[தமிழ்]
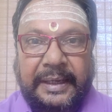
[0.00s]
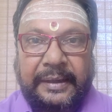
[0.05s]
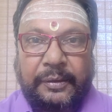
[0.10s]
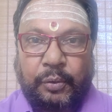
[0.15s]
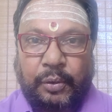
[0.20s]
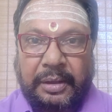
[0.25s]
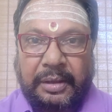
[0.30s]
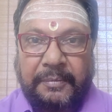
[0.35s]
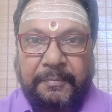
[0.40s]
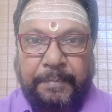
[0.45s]

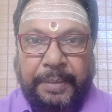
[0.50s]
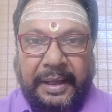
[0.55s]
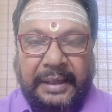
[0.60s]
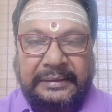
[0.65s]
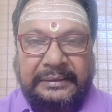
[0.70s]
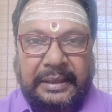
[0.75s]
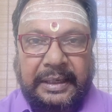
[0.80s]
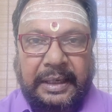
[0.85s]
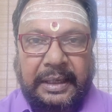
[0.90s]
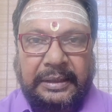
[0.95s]
திரையுலகம்
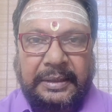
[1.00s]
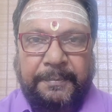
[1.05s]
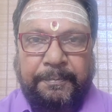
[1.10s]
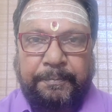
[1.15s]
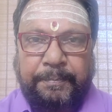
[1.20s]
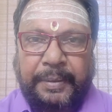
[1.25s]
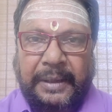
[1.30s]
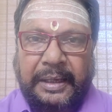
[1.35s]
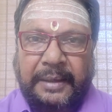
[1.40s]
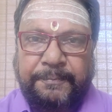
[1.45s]
பார்த்திராத
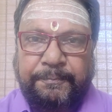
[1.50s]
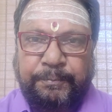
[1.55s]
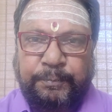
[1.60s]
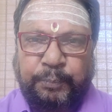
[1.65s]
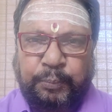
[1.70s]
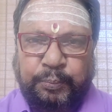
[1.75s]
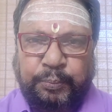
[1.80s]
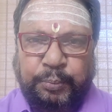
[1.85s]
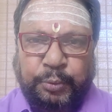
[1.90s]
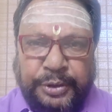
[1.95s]
பல
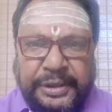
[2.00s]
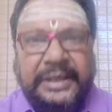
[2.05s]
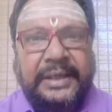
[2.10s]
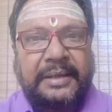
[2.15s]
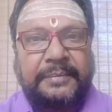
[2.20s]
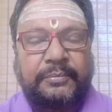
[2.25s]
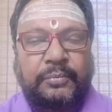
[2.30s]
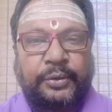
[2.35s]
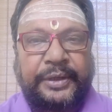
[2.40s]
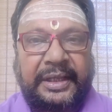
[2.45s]
புதிய
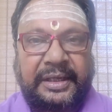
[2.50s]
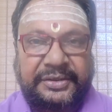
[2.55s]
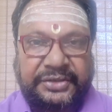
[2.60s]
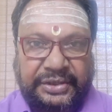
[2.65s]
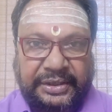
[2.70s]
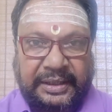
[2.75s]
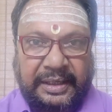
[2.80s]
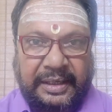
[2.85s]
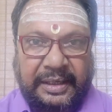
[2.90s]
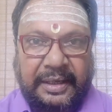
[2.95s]

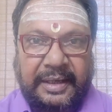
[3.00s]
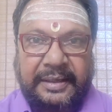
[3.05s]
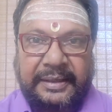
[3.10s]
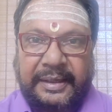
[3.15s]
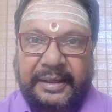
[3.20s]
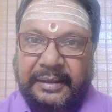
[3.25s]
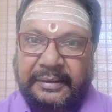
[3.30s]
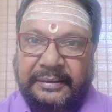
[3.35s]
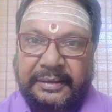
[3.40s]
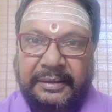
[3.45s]
முயற்சிகளெல்லாம்
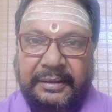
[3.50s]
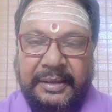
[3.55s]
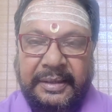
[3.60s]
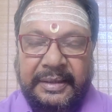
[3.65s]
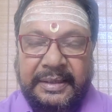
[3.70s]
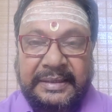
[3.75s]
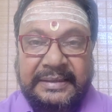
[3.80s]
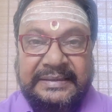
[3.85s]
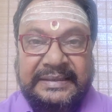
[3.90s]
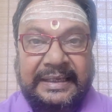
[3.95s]
எடுத்து
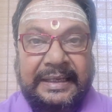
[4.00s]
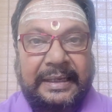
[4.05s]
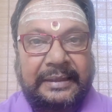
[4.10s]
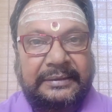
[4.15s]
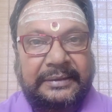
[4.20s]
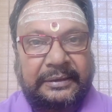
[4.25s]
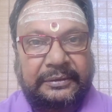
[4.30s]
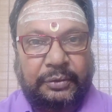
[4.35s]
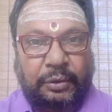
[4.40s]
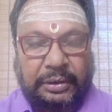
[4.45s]

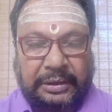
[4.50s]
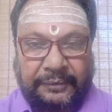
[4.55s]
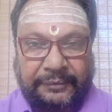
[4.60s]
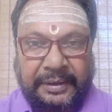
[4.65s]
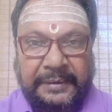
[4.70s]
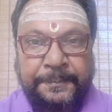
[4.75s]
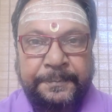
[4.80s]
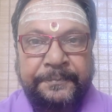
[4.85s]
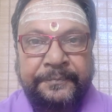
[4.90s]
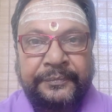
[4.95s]
சிகரத்தை
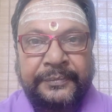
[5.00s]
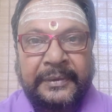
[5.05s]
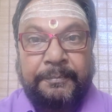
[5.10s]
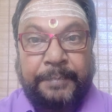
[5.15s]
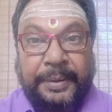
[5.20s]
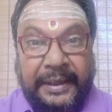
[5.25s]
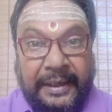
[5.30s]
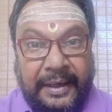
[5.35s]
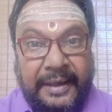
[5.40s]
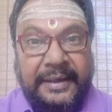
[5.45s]
தொட்டவர்
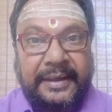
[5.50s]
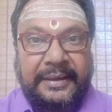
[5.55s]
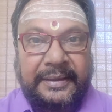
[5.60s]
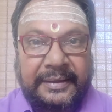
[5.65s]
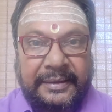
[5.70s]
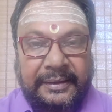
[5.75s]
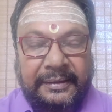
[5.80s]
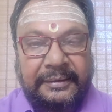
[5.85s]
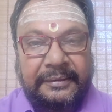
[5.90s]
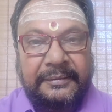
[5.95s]
பிறகு
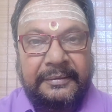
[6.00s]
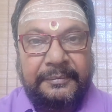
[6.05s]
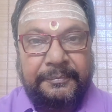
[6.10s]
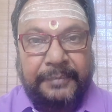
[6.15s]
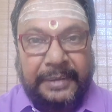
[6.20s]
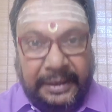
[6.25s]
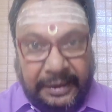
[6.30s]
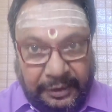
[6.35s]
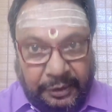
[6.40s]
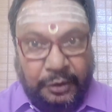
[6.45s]

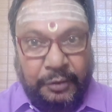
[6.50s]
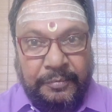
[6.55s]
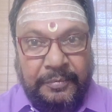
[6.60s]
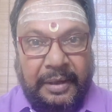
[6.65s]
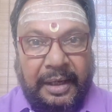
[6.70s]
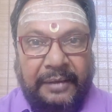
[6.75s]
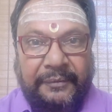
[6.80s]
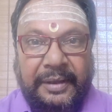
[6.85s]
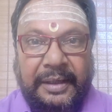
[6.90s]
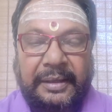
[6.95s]
மீண்டும்
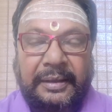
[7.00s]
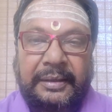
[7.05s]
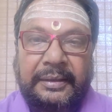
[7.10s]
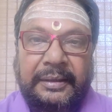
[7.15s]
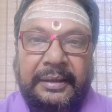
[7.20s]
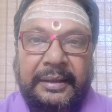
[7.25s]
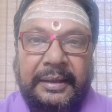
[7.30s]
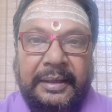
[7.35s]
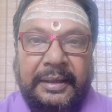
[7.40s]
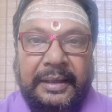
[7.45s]
அவர்
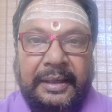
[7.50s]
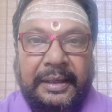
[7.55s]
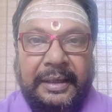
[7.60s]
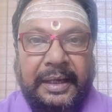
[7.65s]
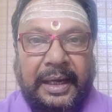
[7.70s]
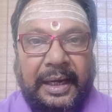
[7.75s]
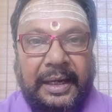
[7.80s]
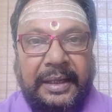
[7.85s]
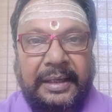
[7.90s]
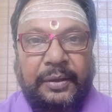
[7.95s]

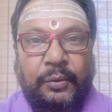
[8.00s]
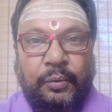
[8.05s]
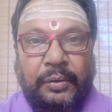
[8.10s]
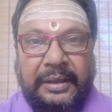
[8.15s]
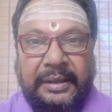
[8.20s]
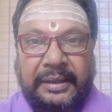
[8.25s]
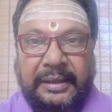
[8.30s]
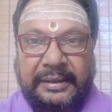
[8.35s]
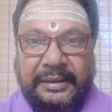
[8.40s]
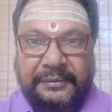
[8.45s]
நாடக
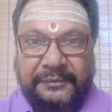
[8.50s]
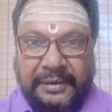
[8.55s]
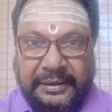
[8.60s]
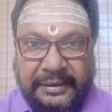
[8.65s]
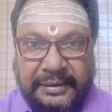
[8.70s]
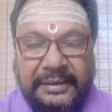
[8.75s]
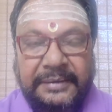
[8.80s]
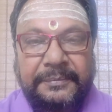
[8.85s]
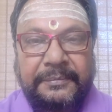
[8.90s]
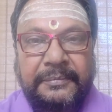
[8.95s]
உலகிற்கு
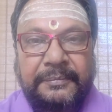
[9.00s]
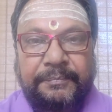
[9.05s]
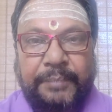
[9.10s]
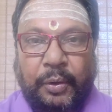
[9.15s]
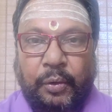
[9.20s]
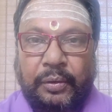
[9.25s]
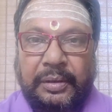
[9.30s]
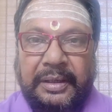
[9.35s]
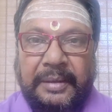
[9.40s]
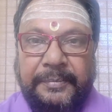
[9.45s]
வந்து
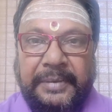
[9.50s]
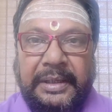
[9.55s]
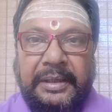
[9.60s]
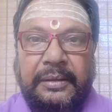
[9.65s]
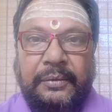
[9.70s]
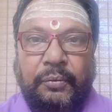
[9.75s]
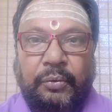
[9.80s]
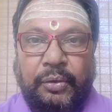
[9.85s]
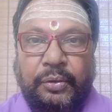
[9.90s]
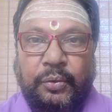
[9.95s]
பௌர்ணமி
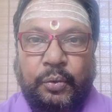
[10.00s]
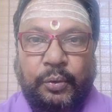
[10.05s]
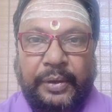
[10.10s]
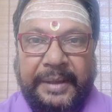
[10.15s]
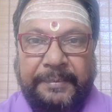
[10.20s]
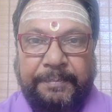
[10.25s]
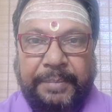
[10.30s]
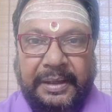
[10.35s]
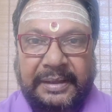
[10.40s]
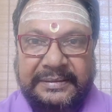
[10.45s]
ஒரு
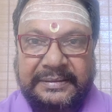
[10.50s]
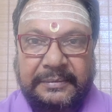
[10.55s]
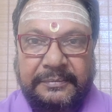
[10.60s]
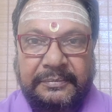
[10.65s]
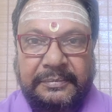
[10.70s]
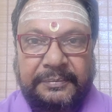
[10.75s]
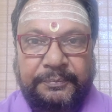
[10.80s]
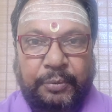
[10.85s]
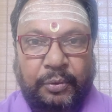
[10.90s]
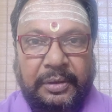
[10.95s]
கூடை
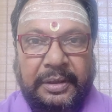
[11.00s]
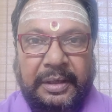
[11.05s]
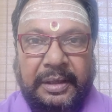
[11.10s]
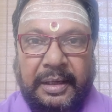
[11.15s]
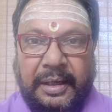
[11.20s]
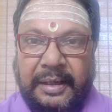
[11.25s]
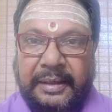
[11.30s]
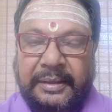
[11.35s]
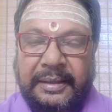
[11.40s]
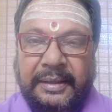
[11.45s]
பாசம் போன்ற
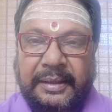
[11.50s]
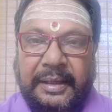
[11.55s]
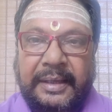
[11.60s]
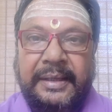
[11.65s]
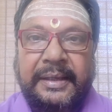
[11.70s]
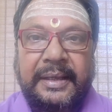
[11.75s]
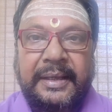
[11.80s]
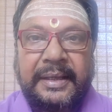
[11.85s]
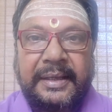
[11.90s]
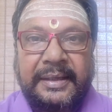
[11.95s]

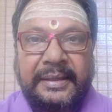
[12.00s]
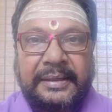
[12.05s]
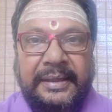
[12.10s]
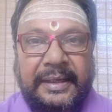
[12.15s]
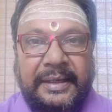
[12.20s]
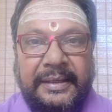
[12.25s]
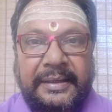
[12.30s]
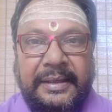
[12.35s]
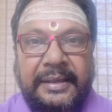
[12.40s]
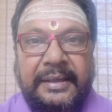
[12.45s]
நாடகங்களை
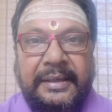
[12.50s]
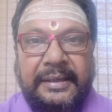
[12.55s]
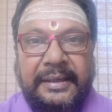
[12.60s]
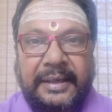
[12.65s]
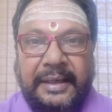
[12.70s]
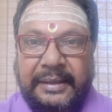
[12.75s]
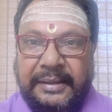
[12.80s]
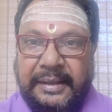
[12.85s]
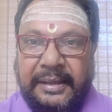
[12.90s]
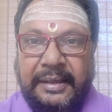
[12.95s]
எழுதி
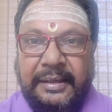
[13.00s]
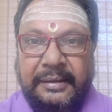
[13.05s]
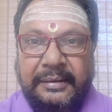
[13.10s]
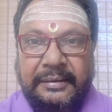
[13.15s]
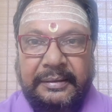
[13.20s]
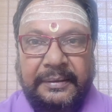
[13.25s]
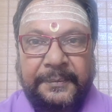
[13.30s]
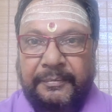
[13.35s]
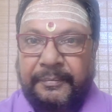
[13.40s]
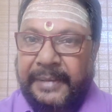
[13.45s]
இயக்கி
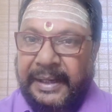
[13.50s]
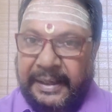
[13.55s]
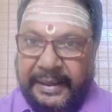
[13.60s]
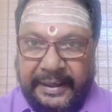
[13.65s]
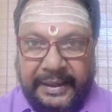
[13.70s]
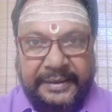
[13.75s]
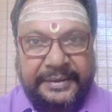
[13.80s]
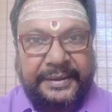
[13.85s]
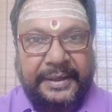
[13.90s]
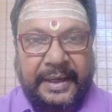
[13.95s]

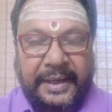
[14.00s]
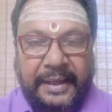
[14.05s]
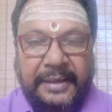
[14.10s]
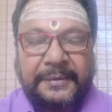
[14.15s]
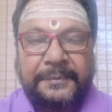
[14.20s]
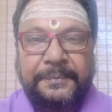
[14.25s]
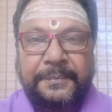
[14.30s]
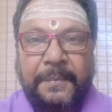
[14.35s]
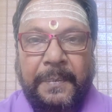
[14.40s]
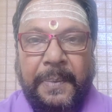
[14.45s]
மேடையேற்றினார்